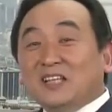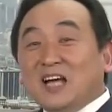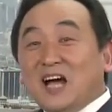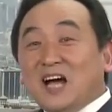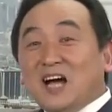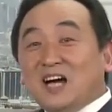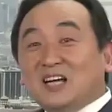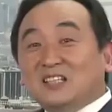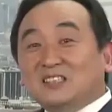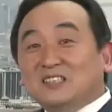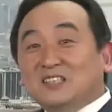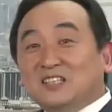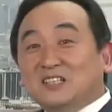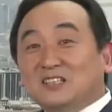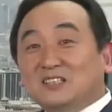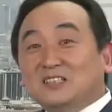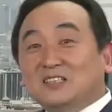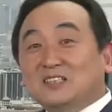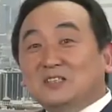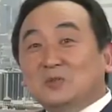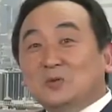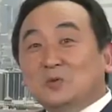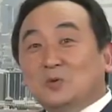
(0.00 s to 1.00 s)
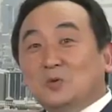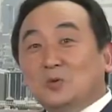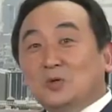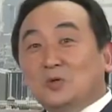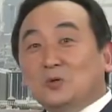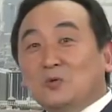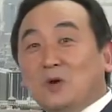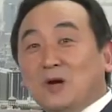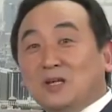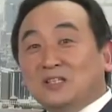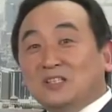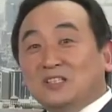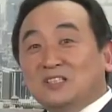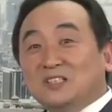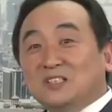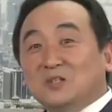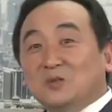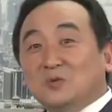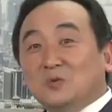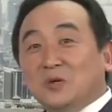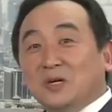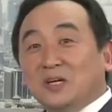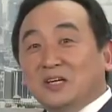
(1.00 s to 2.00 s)
他曾经辉煌的
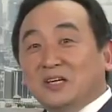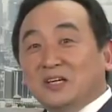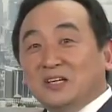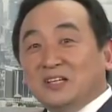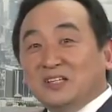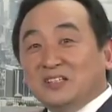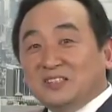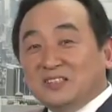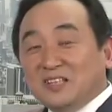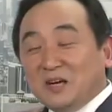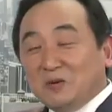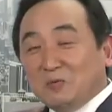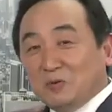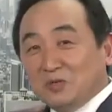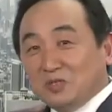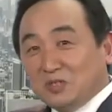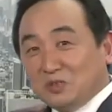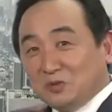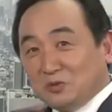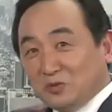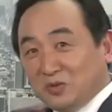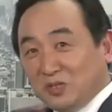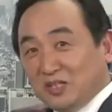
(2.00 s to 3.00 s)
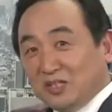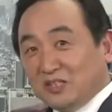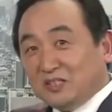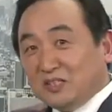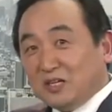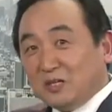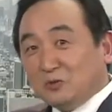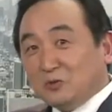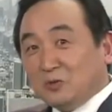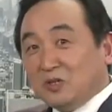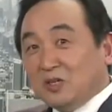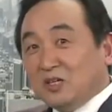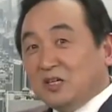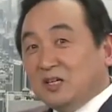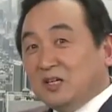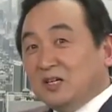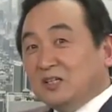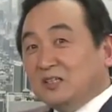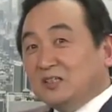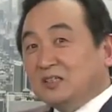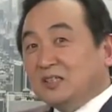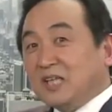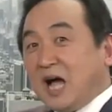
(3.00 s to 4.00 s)
社会，在我的嘴里叫做
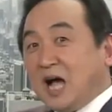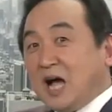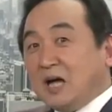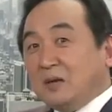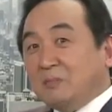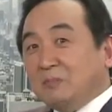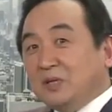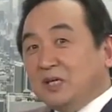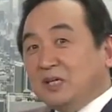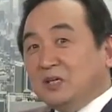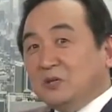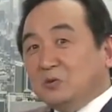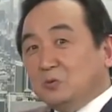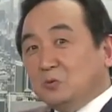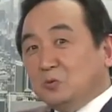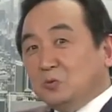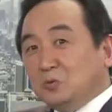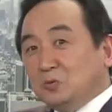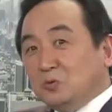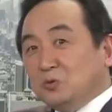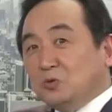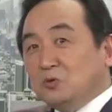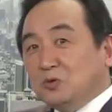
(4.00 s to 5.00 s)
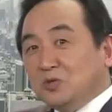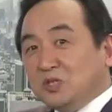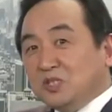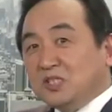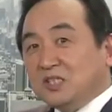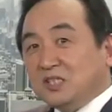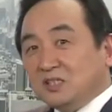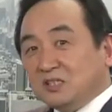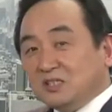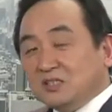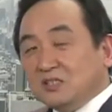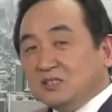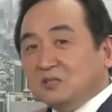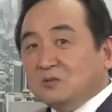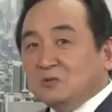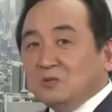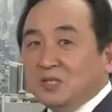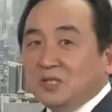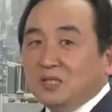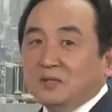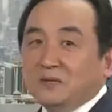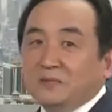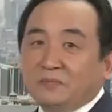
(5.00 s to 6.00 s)
大屁股崛起的社
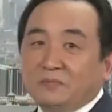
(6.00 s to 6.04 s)
会。